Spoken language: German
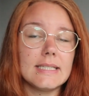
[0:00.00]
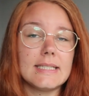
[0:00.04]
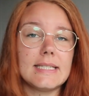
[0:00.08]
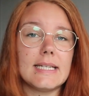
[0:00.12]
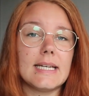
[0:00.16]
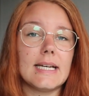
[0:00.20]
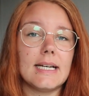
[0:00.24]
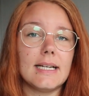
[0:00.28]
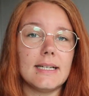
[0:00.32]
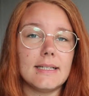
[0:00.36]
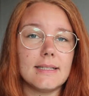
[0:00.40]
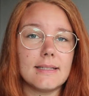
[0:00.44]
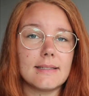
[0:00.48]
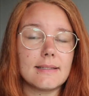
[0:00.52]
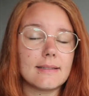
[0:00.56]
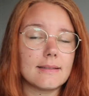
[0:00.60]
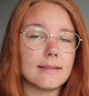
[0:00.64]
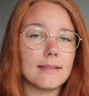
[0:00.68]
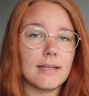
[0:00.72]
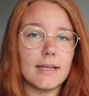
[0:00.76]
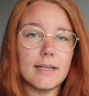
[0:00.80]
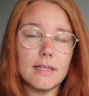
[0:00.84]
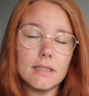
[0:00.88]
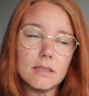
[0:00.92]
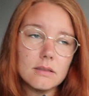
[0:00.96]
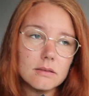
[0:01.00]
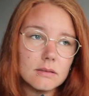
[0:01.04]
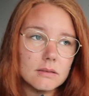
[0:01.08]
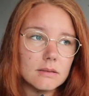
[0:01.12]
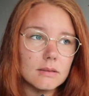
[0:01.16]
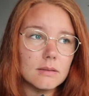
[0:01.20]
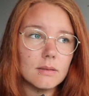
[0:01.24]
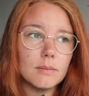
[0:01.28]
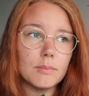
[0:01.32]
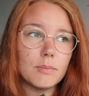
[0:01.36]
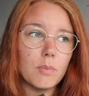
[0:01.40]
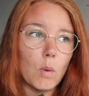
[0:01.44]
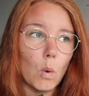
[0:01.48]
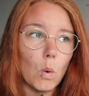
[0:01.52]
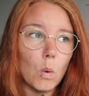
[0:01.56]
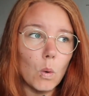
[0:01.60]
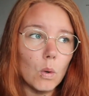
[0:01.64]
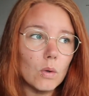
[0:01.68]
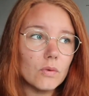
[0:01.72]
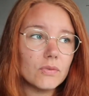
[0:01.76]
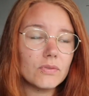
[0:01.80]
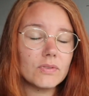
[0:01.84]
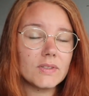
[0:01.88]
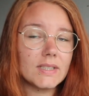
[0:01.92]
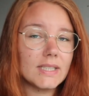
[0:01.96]
der
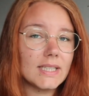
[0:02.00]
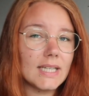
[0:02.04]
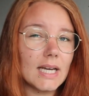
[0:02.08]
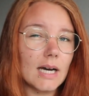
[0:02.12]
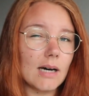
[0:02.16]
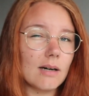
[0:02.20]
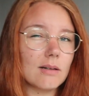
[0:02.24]
Stylo-Profi,